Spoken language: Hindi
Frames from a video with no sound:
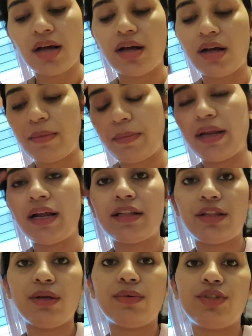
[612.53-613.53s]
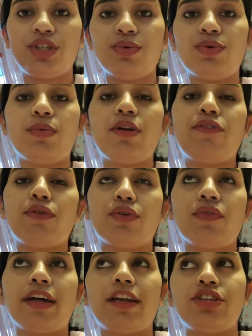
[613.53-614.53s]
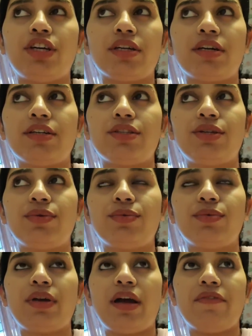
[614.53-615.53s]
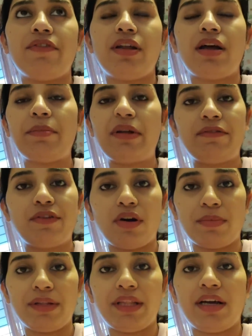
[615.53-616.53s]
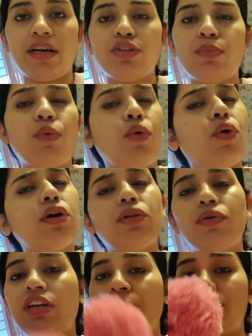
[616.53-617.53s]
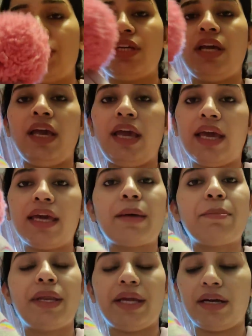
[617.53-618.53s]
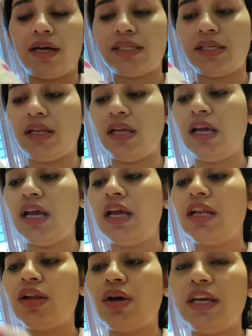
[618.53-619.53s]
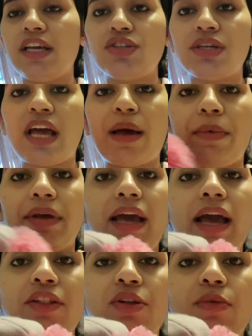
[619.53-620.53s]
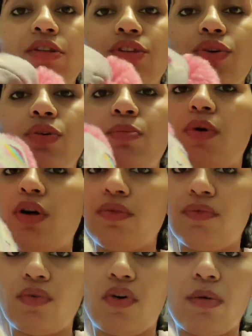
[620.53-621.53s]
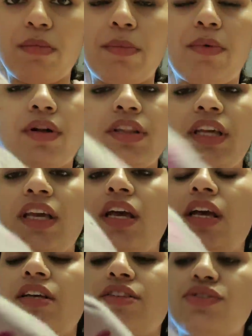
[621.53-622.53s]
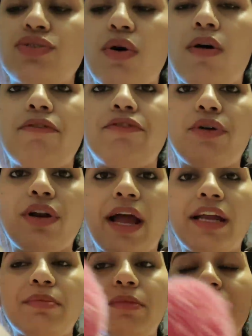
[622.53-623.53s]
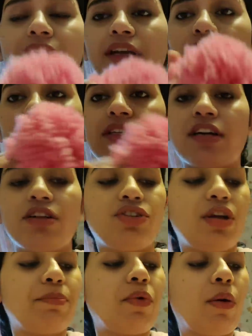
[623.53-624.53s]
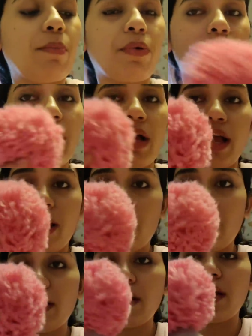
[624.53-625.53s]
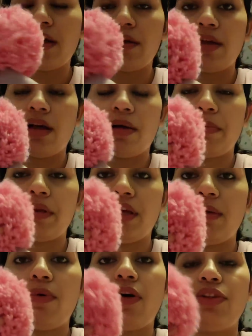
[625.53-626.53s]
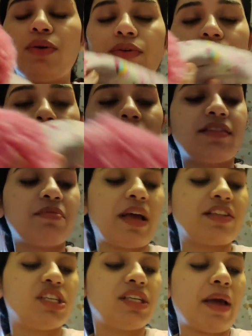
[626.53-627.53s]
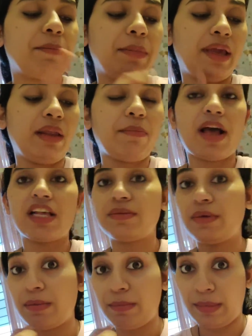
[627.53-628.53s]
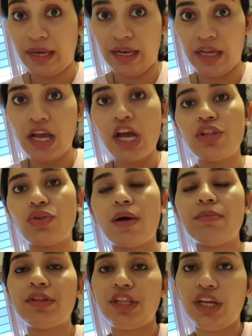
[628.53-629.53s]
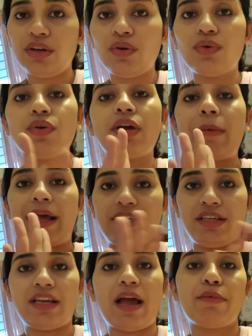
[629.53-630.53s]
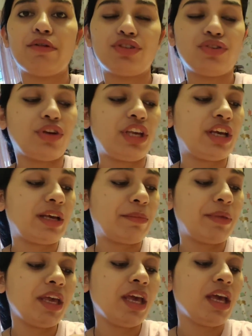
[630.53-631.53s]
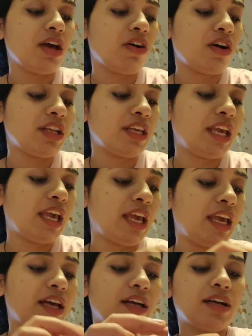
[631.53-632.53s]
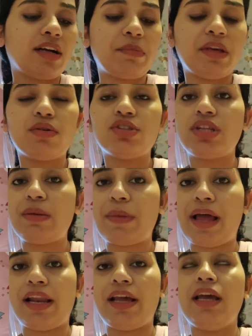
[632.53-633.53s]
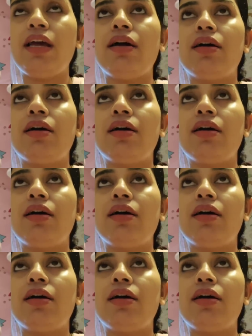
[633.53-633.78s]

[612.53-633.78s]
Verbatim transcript: पहनाती हूँ चिकू को मैं फोटो वगैरह शेयर करती हूँ या फिर अपने ब्लॉग में देखा तो बहुत लोगों ने पूछा कि ये कैप मैंने कहाँ से ली ना ये जो कैप है ये है तो बहुत क्यूट बहुत वार्म है बहुत ही सॉफ्ट और लाइट मटेरियल और इसका जो ये पॉम पॉम लगाया हुआ है ना यहाँ पर ये बहुत क्यूट है और ऐसी मैचिंग कैप मेरे पास है मेरी तो हम तीनों लोगों की मैचिंग कैप हो चुकी है अभी और ये अभी कुछ दिन पहले